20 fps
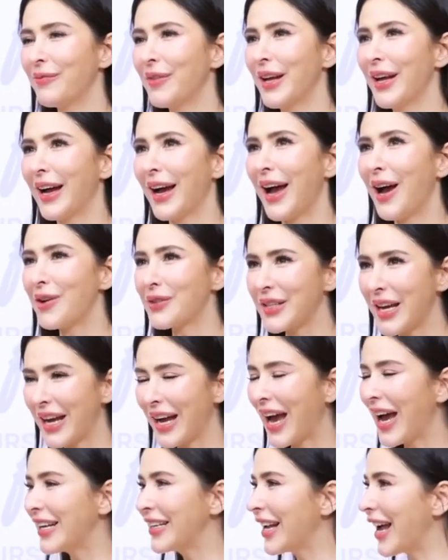เข้าใจ
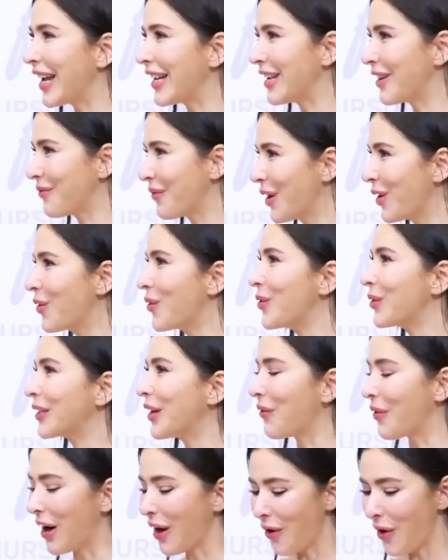ขั้นไหนยังไม่รู้แต่
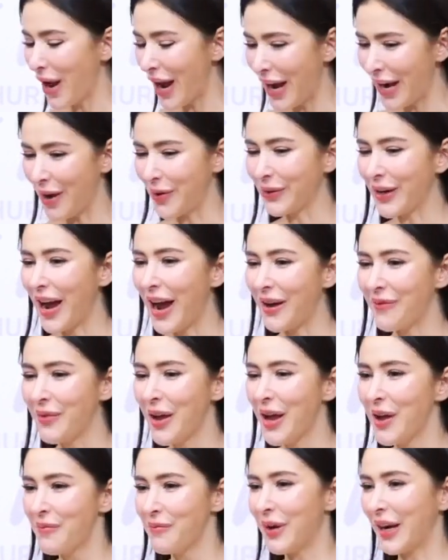ว่าเขาเห็นเรา
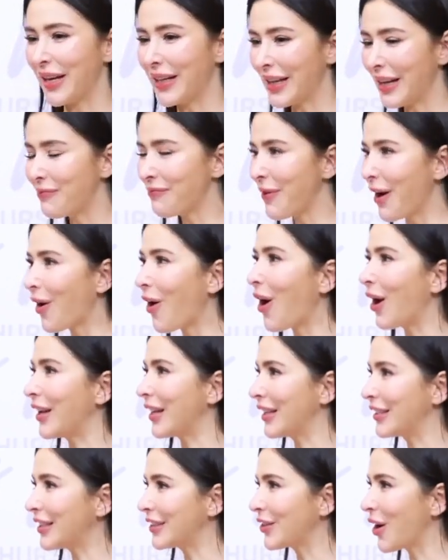ทำเหมือนเด็กเมื่อก่อน
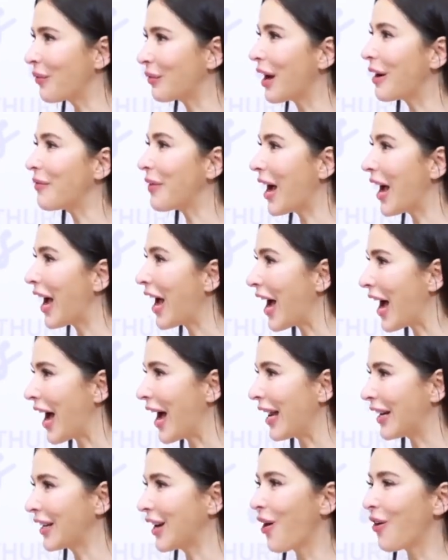เราจะชอบทำอาหาร
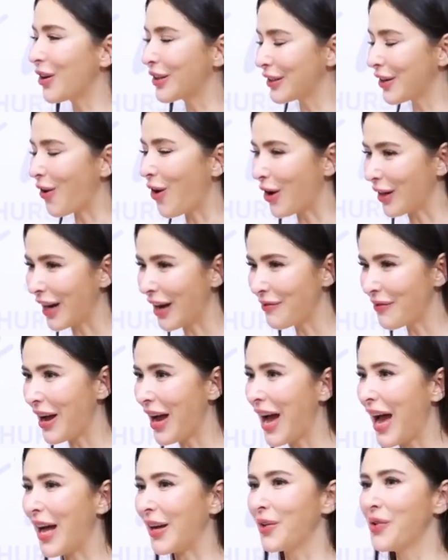เขาก็จะขอทำอา
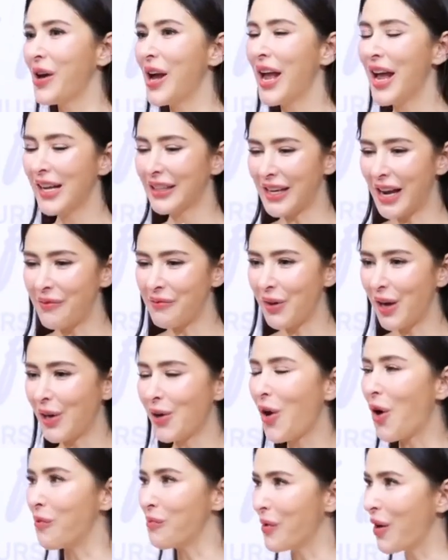หารด้วยทำขน
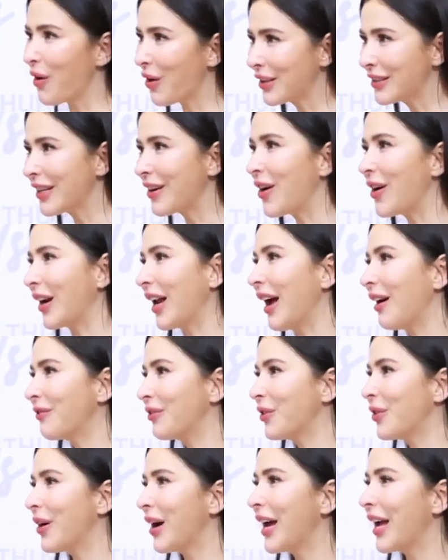มเขาก็จะขอ
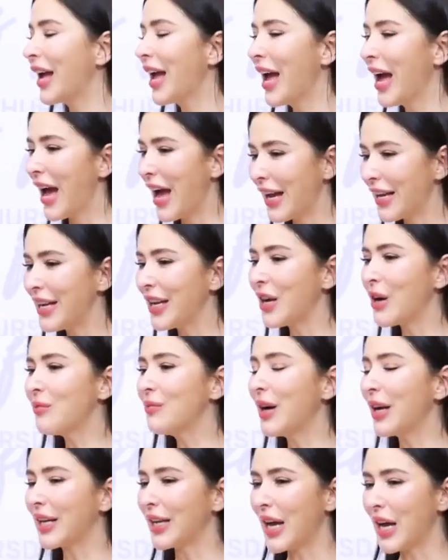ทำด้วย อันนี้ก็เห
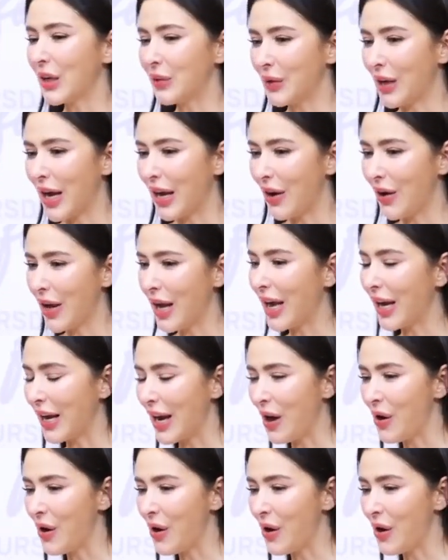มือนกันเวลาเขาเห็นเรา